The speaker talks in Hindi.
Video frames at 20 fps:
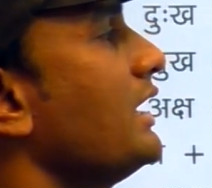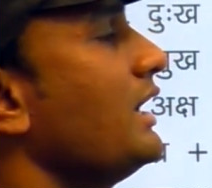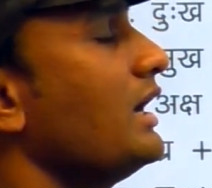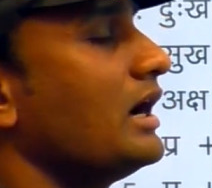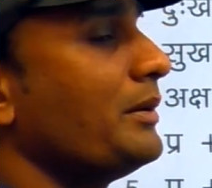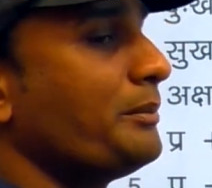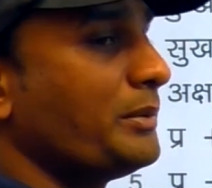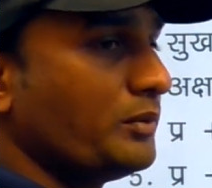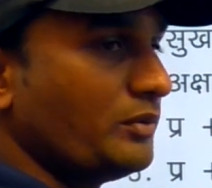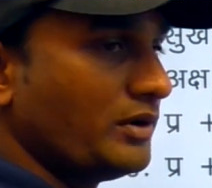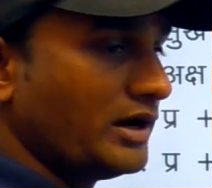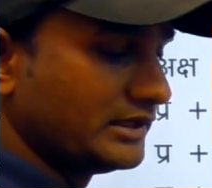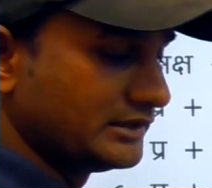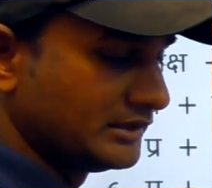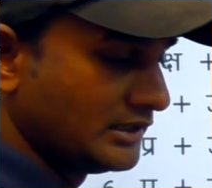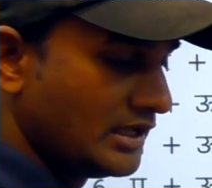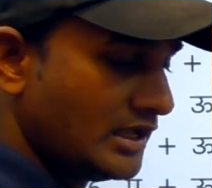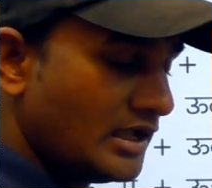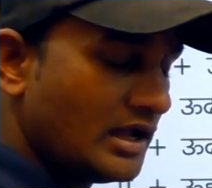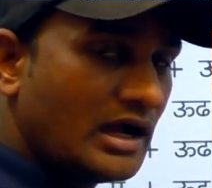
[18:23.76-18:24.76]
के
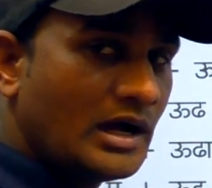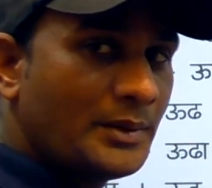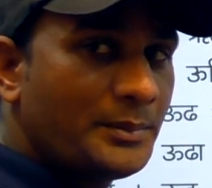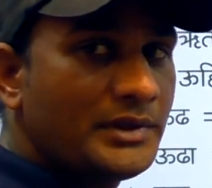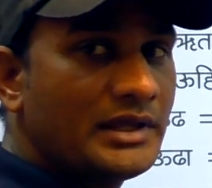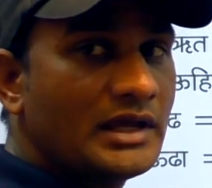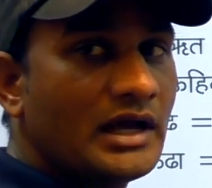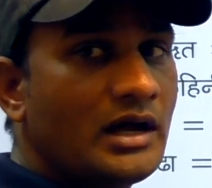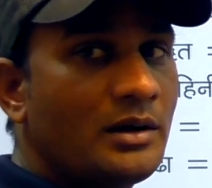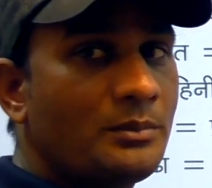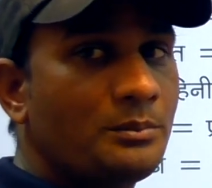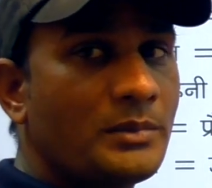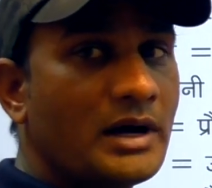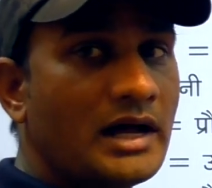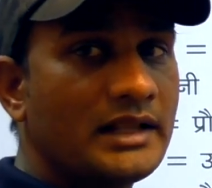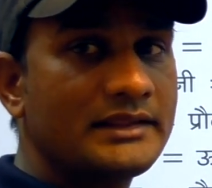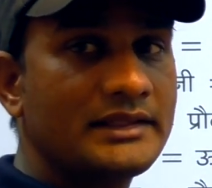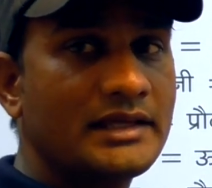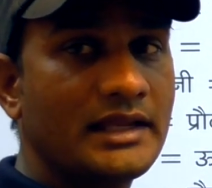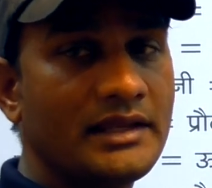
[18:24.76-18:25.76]
अपवाद अब यहां हम
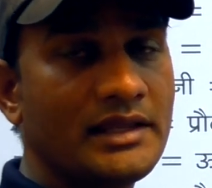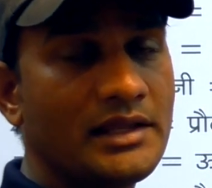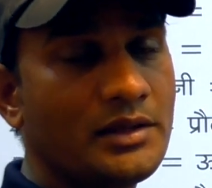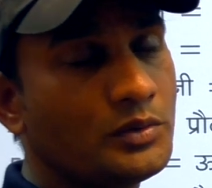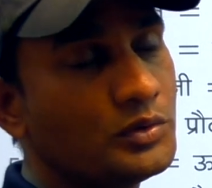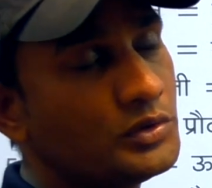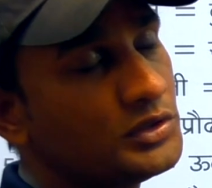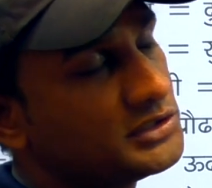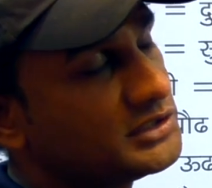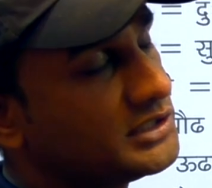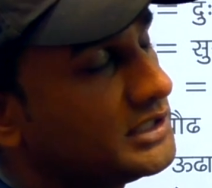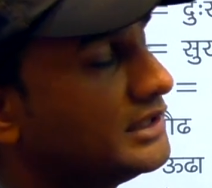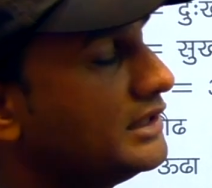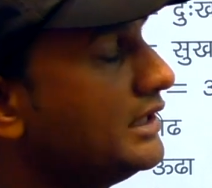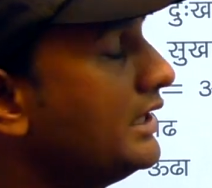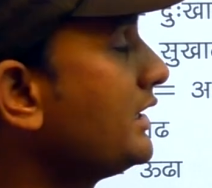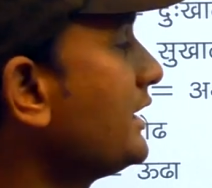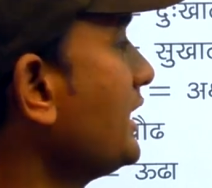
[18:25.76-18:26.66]
बात करेंगे गुण संधि